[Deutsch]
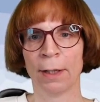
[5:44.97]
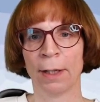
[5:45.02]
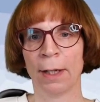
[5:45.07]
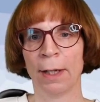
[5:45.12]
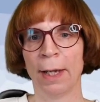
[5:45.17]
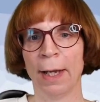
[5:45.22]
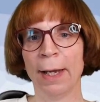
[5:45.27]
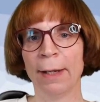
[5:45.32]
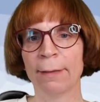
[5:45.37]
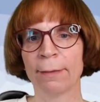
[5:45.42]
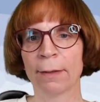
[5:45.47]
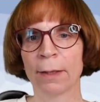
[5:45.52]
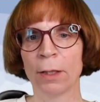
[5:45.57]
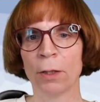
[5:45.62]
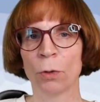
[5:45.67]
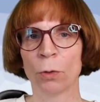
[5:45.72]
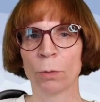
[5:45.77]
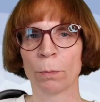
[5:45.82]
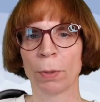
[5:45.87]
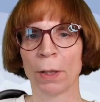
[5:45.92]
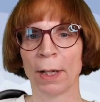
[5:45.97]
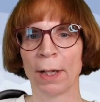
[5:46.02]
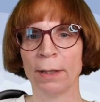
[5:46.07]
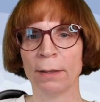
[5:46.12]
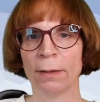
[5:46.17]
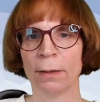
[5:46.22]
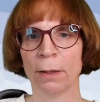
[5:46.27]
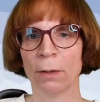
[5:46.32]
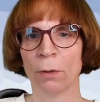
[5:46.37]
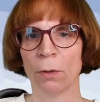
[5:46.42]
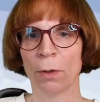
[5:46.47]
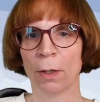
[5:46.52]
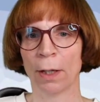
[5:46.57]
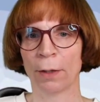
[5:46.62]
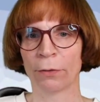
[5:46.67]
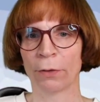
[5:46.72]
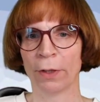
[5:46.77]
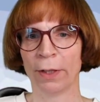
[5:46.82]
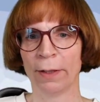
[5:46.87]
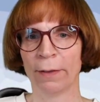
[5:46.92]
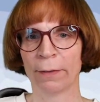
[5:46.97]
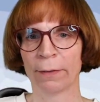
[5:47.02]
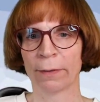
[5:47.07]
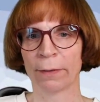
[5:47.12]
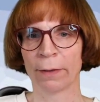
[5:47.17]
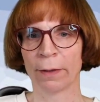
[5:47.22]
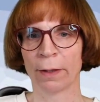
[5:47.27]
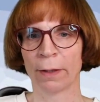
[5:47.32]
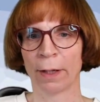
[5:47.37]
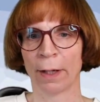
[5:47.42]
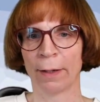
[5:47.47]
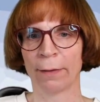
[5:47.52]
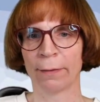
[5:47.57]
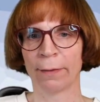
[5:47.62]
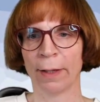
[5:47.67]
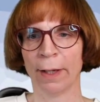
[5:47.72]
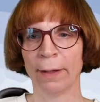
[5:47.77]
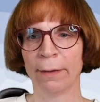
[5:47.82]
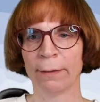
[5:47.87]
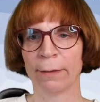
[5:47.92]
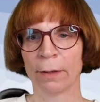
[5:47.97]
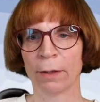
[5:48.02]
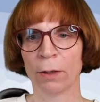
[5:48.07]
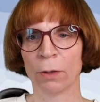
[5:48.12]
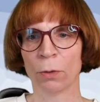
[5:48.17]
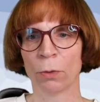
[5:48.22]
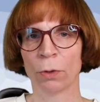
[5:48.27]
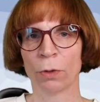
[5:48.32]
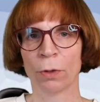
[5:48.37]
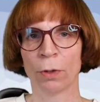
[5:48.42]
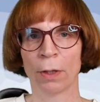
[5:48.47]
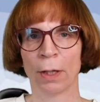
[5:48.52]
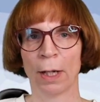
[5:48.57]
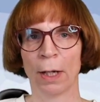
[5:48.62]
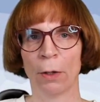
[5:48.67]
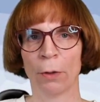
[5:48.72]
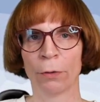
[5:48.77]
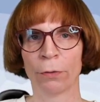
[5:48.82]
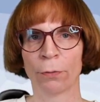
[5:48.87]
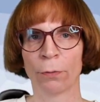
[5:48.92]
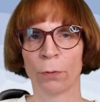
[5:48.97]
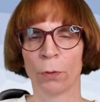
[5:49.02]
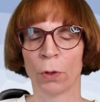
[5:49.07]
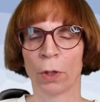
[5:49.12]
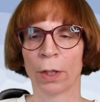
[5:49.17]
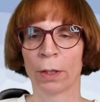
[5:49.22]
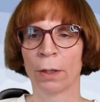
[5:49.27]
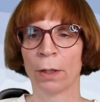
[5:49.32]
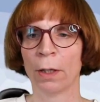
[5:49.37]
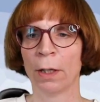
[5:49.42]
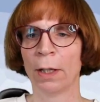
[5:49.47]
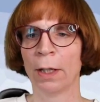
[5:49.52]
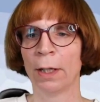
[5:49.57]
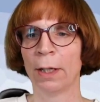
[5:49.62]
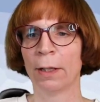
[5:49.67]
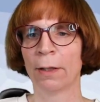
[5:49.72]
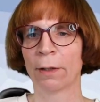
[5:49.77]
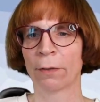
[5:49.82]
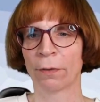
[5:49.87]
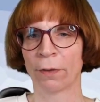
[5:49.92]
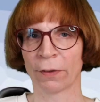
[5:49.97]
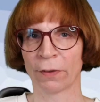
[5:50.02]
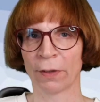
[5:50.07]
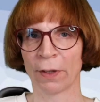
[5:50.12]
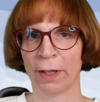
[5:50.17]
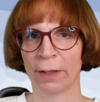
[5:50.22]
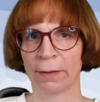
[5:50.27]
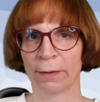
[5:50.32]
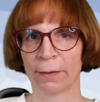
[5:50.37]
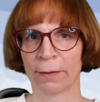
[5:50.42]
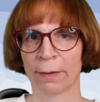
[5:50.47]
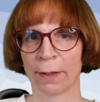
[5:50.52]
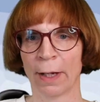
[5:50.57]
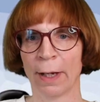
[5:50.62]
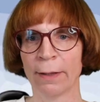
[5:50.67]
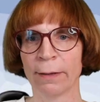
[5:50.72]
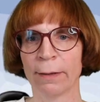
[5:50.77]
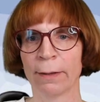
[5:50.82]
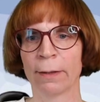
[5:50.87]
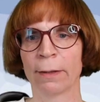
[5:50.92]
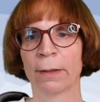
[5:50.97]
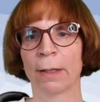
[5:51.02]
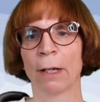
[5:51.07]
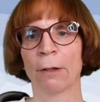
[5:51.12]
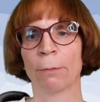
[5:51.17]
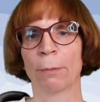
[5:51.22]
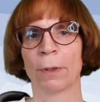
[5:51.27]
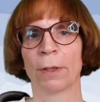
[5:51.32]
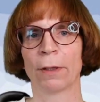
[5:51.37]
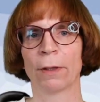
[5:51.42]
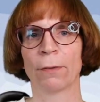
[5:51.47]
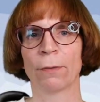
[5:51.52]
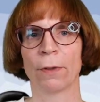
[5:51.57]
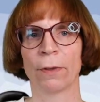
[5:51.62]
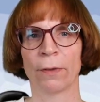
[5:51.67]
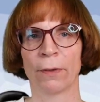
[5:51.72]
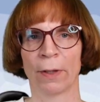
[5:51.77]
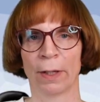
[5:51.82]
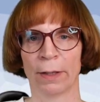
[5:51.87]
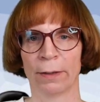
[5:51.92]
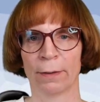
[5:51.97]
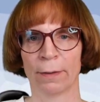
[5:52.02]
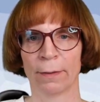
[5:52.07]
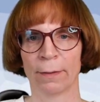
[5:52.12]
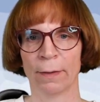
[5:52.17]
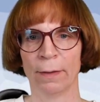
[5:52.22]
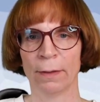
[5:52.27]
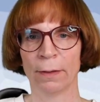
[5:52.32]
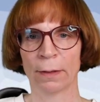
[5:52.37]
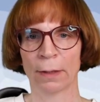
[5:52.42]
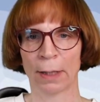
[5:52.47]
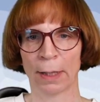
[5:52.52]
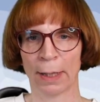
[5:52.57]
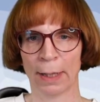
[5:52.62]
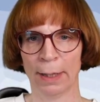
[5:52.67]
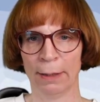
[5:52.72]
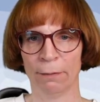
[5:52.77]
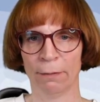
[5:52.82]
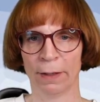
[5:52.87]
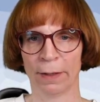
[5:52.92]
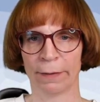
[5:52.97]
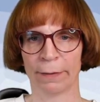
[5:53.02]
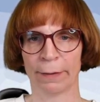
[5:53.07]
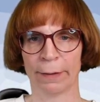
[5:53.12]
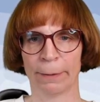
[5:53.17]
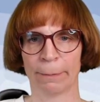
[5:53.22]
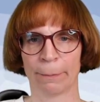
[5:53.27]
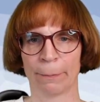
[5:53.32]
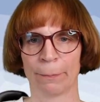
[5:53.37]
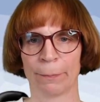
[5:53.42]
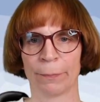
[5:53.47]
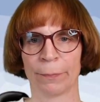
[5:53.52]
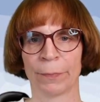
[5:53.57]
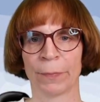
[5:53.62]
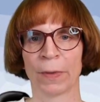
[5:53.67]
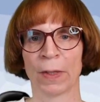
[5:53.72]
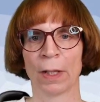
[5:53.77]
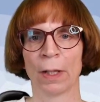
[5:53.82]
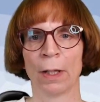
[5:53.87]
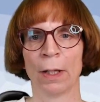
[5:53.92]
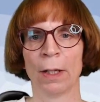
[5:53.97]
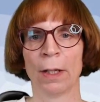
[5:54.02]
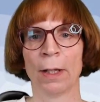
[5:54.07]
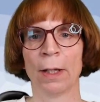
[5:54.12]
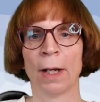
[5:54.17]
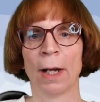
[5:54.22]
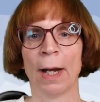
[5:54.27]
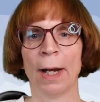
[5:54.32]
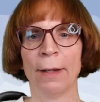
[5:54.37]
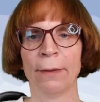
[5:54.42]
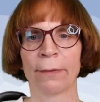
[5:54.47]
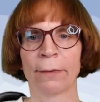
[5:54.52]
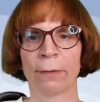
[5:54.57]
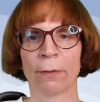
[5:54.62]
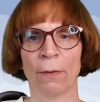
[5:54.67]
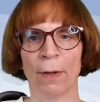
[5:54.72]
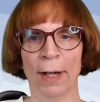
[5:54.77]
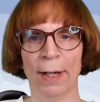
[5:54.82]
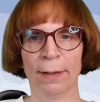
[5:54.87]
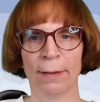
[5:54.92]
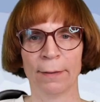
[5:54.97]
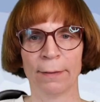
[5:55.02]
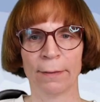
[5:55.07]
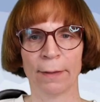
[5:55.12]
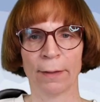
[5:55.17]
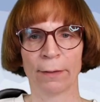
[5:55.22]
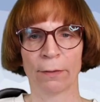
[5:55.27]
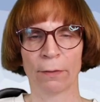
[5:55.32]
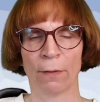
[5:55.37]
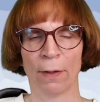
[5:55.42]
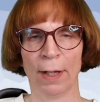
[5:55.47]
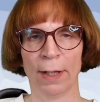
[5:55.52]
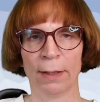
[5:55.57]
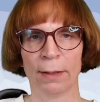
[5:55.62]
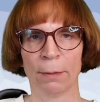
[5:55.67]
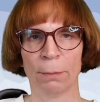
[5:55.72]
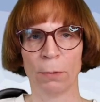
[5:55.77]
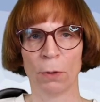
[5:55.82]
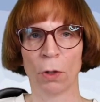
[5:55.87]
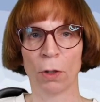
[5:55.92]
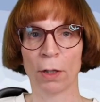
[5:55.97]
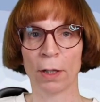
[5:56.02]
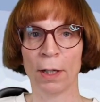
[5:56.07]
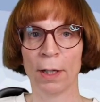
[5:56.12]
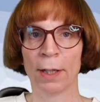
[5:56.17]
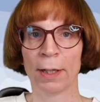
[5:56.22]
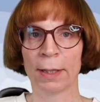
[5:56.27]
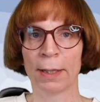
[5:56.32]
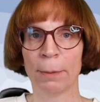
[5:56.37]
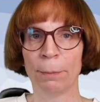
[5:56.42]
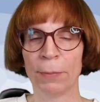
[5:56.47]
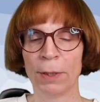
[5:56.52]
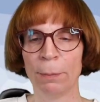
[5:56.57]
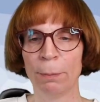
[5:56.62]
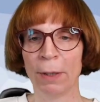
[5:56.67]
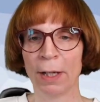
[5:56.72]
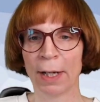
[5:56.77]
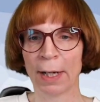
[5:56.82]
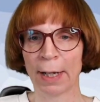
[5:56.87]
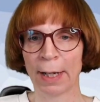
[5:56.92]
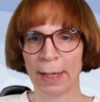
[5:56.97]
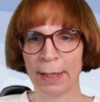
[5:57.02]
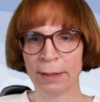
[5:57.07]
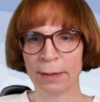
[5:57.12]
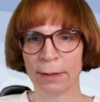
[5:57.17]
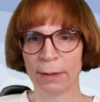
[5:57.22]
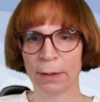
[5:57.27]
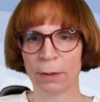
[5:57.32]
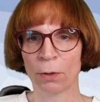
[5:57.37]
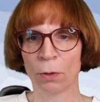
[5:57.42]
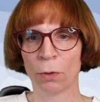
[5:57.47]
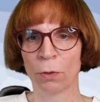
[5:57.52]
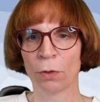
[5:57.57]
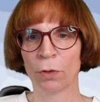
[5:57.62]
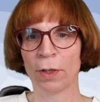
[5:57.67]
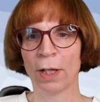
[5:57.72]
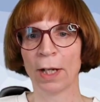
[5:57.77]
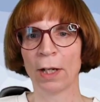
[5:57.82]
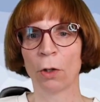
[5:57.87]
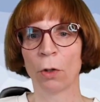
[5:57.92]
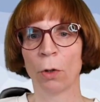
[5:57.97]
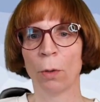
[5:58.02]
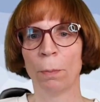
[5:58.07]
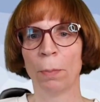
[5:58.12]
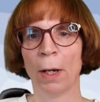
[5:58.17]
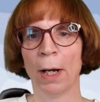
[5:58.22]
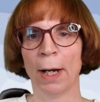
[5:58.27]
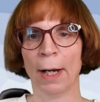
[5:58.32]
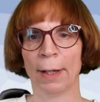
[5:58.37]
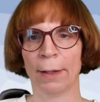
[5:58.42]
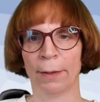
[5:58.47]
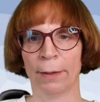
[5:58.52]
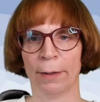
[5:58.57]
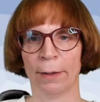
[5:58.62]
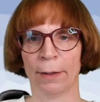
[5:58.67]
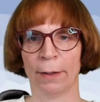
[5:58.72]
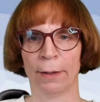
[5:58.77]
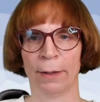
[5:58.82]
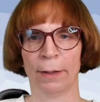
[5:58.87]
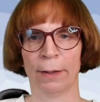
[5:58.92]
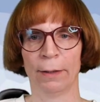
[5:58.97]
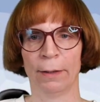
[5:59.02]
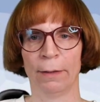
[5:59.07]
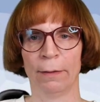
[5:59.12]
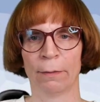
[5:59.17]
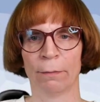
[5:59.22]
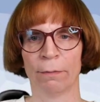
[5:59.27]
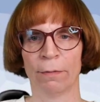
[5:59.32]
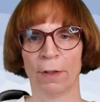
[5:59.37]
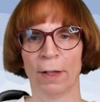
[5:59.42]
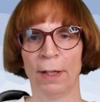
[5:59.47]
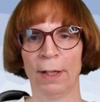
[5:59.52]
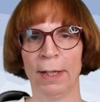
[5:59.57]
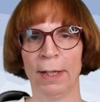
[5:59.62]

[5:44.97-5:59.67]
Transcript: Execute-Berechtigung, also X heißt Execute, ausführen, in das Verzeichnis hat, darf man in das Verzeichnis nicht reinwechseln. Als zweites, der zweite Block gibt die Berechtigung der Gruppe an, in diesem Fall